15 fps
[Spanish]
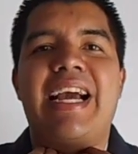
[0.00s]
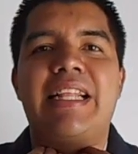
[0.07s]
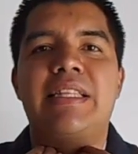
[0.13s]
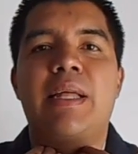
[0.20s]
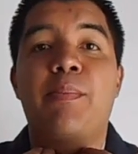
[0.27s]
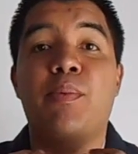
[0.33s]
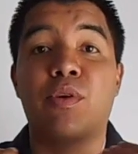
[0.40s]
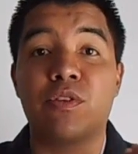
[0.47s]

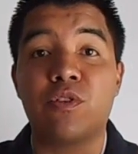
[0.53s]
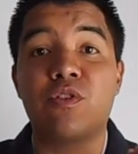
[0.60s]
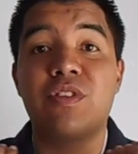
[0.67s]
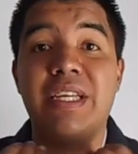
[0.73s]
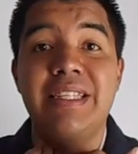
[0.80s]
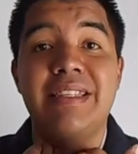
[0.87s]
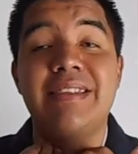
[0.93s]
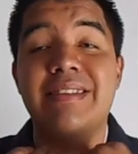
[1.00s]
la
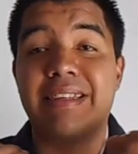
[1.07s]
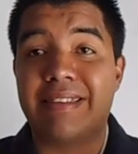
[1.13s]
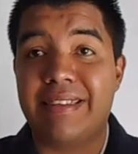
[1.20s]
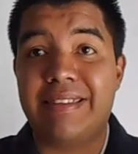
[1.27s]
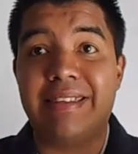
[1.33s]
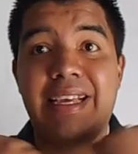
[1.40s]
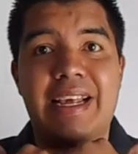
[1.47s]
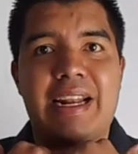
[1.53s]
garganta, por eso
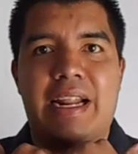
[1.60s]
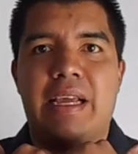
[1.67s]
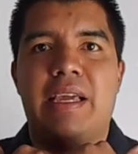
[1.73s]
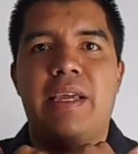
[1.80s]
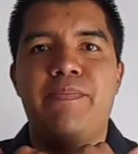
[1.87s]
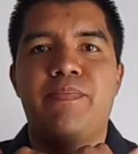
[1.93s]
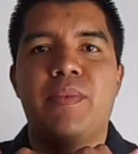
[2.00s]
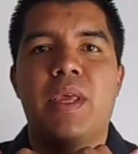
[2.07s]
sientes que se
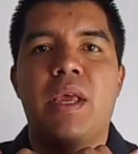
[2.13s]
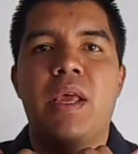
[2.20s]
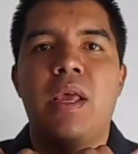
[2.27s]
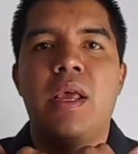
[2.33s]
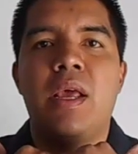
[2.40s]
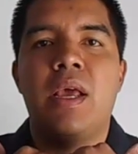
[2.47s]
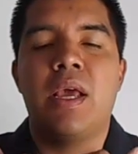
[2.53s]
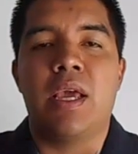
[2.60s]
cierra
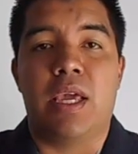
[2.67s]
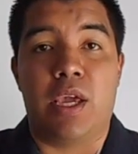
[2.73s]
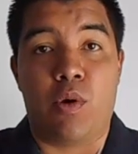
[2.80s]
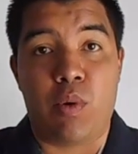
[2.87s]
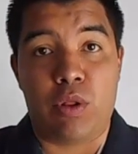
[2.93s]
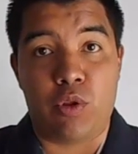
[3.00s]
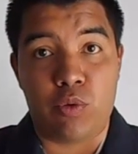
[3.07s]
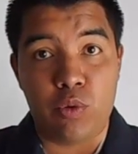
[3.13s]
aquí.
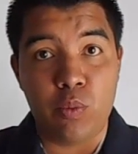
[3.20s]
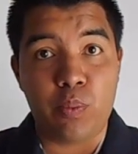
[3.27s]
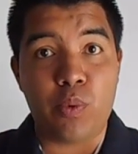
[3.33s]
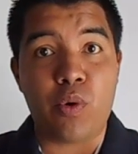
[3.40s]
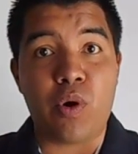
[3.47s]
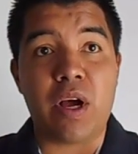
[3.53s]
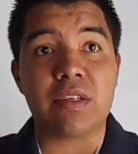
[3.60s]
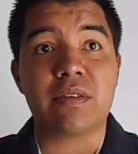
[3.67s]
Y
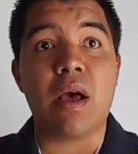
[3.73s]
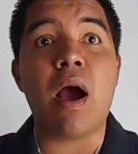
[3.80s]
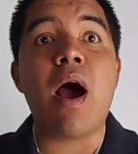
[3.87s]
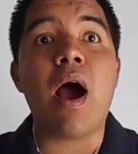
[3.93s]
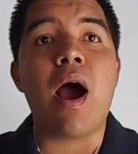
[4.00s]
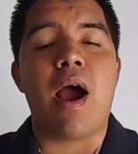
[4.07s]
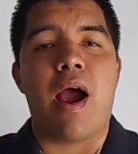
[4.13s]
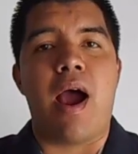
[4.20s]
cuando tú
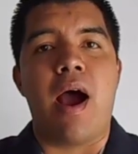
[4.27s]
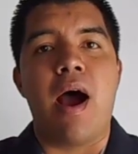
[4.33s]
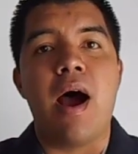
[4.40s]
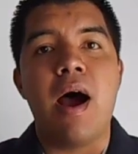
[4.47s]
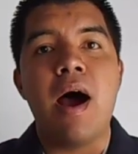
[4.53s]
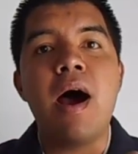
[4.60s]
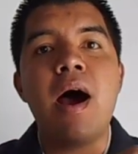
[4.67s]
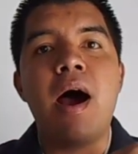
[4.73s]
pujas,
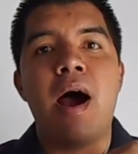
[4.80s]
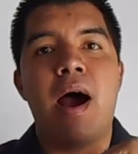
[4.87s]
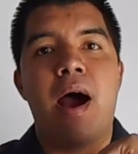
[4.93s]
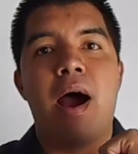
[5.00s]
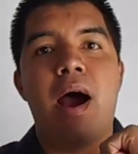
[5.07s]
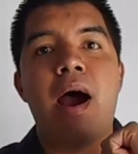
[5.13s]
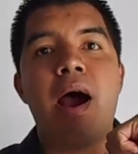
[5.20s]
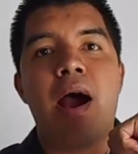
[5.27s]

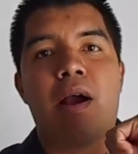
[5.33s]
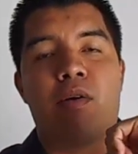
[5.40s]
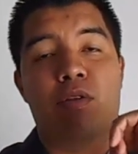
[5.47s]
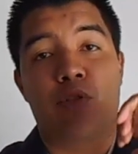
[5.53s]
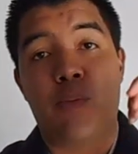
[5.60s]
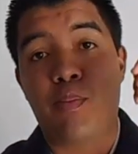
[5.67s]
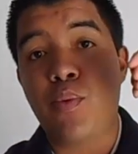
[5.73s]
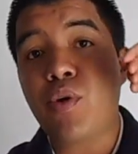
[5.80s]
Ah,
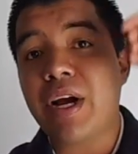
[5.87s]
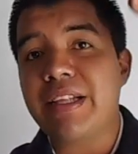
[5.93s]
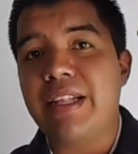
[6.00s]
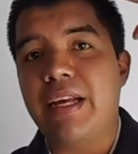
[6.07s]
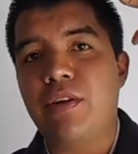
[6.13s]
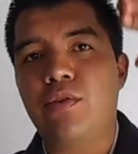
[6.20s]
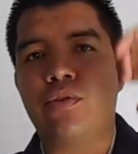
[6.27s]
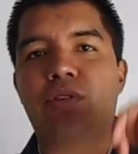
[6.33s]
ah.
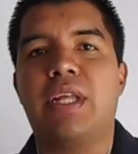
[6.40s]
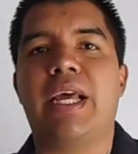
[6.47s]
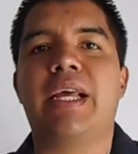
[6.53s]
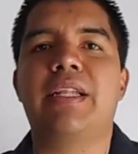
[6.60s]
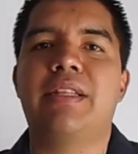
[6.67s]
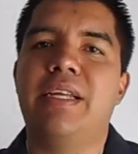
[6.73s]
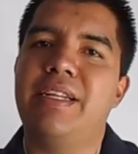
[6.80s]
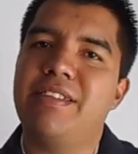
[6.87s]
cuando pujas la
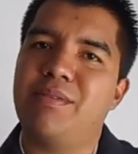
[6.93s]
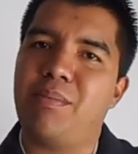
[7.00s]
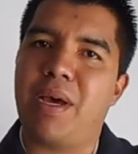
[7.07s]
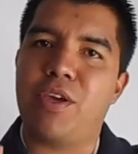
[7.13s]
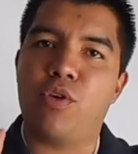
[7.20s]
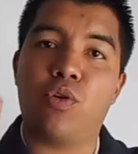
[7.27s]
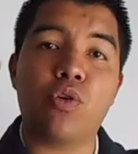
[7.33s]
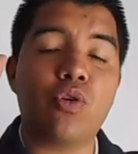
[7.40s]
nota
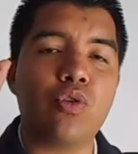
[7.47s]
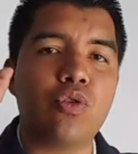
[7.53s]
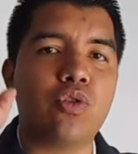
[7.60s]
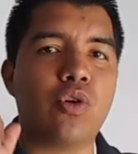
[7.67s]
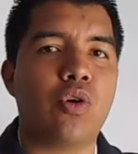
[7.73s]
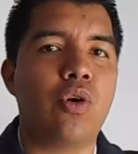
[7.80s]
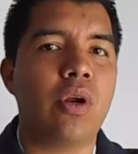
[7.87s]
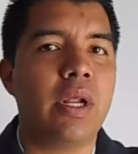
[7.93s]
tienes
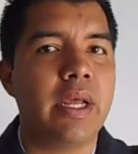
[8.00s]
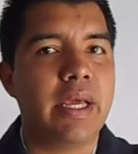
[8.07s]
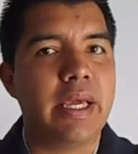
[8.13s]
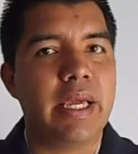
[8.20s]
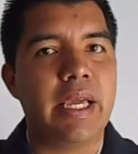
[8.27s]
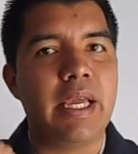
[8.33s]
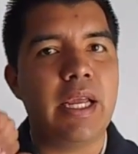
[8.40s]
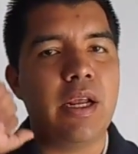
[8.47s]
mayor
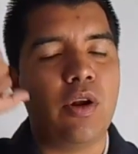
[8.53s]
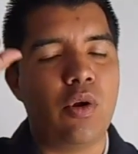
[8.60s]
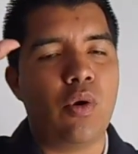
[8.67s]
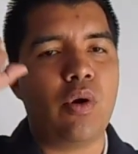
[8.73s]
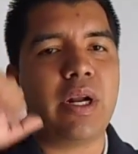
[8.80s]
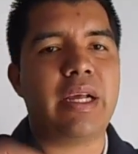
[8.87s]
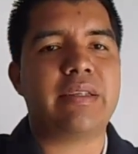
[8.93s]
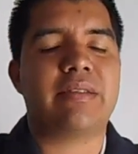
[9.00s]
control
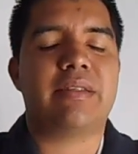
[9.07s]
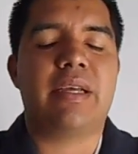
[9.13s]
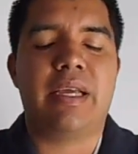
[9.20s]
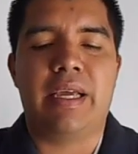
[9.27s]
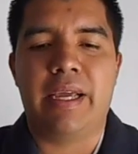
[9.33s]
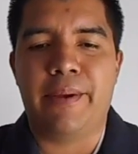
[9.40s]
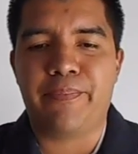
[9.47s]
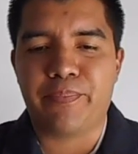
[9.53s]
y
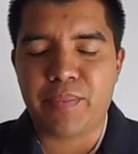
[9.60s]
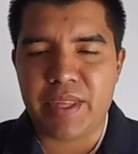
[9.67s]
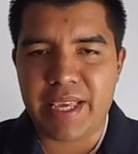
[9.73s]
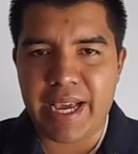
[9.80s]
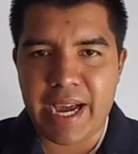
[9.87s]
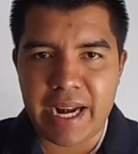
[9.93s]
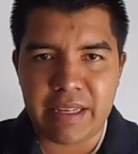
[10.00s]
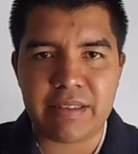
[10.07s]
logras
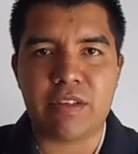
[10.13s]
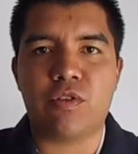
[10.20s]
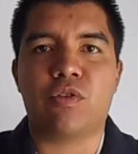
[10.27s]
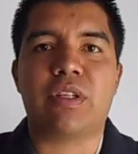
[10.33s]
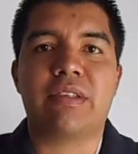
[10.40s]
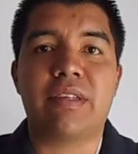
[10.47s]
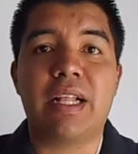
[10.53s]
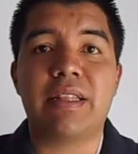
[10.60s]
eh,
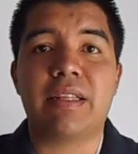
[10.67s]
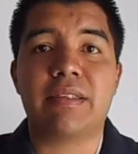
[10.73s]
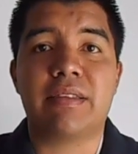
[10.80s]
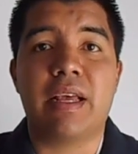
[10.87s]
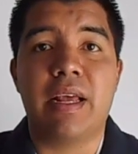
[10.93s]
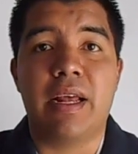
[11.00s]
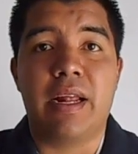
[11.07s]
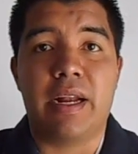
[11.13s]
llegar a esas
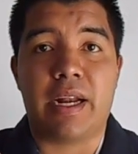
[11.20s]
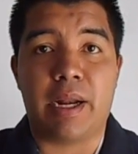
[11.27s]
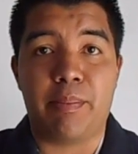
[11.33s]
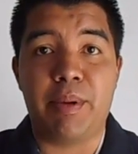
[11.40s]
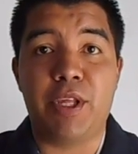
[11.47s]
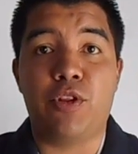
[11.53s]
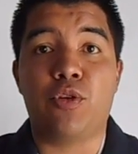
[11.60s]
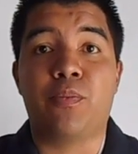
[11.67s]
notas
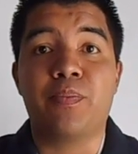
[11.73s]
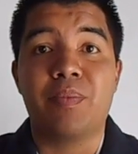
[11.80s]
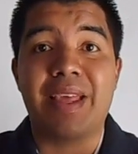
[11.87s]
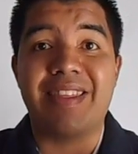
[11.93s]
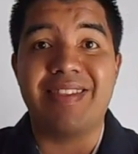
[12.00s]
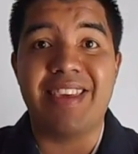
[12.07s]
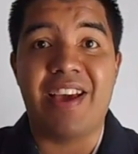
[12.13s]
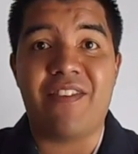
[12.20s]
altas.
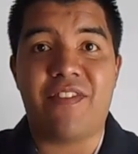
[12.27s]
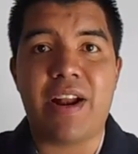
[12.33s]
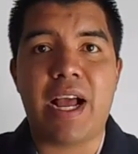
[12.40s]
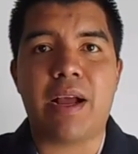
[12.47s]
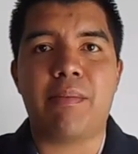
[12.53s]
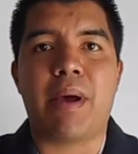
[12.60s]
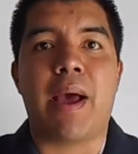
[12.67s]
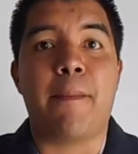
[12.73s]
Repito,
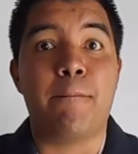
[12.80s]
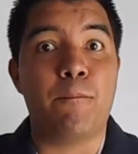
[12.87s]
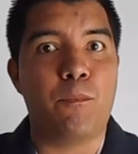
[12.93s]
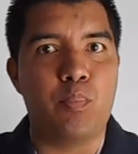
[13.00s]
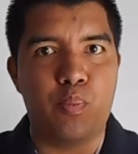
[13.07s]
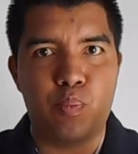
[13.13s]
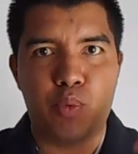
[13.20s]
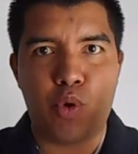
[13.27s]

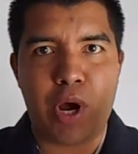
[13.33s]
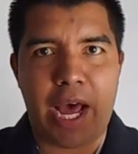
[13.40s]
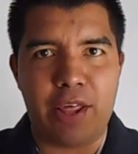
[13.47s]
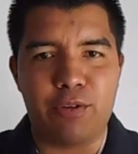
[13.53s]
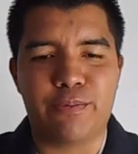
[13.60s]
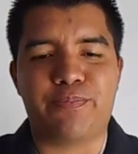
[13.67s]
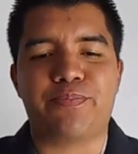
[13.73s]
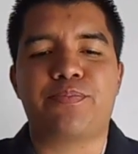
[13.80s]
diafragma,
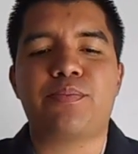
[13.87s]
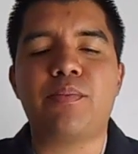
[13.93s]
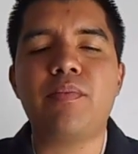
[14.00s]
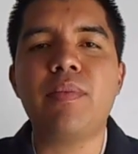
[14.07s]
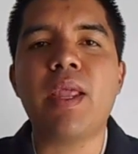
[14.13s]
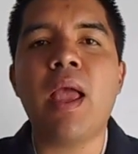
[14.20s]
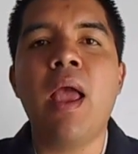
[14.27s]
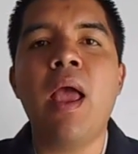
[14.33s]
pujado,